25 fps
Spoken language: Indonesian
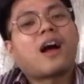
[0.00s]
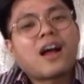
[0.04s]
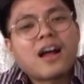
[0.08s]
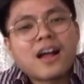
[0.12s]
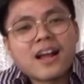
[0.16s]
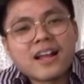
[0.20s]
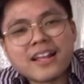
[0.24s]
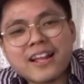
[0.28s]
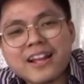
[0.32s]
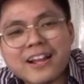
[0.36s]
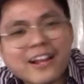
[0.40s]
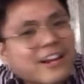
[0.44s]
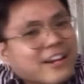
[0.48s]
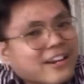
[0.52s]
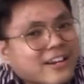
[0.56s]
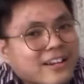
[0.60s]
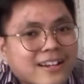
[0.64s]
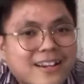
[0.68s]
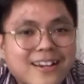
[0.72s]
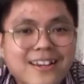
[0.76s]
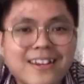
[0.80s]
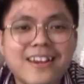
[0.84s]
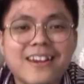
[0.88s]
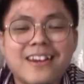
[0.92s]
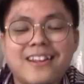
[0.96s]
Wah, yang jadi
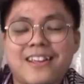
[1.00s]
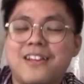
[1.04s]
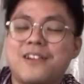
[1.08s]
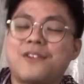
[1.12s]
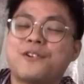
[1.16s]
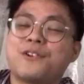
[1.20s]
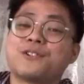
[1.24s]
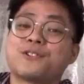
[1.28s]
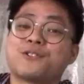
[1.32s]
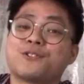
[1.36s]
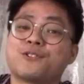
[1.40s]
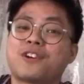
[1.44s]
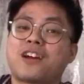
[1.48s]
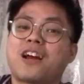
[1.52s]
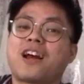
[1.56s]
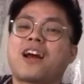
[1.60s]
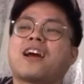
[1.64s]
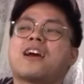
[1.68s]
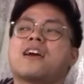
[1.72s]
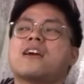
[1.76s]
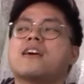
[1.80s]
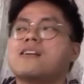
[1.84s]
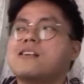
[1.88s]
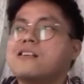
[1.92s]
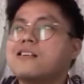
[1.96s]
gini nih yang gue
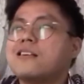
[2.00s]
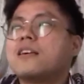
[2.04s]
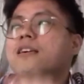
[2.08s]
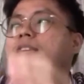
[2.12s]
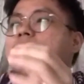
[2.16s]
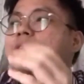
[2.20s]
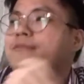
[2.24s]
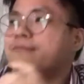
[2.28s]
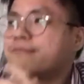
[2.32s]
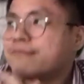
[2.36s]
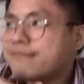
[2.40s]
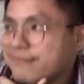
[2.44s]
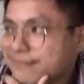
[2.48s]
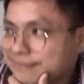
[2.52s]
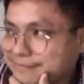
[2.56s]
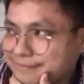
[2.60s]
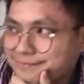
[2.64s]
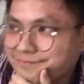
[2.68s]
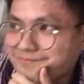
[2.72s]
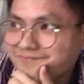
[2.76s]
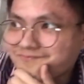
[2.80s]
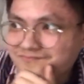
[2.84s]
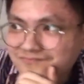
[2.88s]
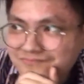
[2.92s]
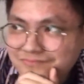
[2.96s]
suka.
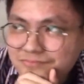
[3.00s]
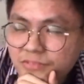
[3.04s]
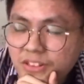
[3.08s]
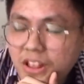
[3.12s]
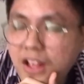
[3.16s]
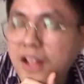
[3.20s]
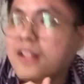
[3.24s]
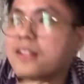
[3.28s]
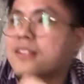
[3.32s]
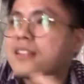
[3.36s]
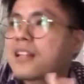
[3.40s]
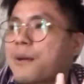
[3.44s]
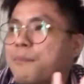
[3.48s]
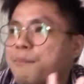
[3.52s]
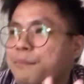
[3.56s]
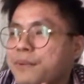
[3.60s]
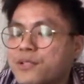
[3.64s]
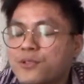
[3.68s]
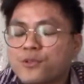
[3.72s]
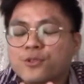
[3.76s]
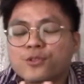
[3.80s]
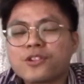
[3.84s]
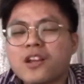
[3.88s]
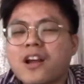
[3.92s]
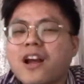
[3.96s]
Hmm,
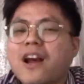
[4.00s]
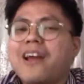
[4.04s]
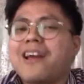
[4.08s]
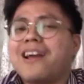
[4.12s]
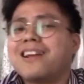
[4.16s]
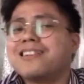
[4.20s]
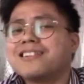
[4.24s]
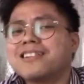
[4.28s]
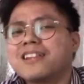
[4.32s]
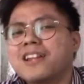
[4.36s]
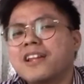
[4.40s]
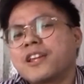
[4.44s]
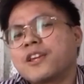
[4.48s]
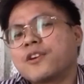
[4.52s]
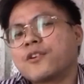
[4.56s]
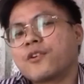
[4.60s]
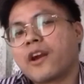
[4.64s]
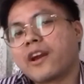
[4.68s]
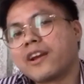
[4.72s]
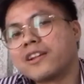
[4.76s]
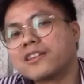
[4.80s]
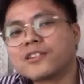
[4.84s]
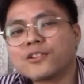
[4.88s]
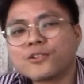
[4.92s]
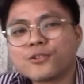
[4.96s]
tapi susah nggak sih jadi
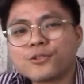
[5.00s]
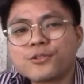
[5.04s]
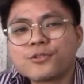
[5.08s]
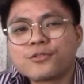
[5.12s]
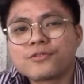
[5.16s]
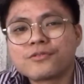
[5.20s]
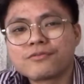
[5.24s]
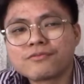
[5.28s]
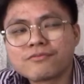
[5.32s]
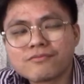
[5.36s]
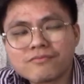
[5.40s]
QA itu?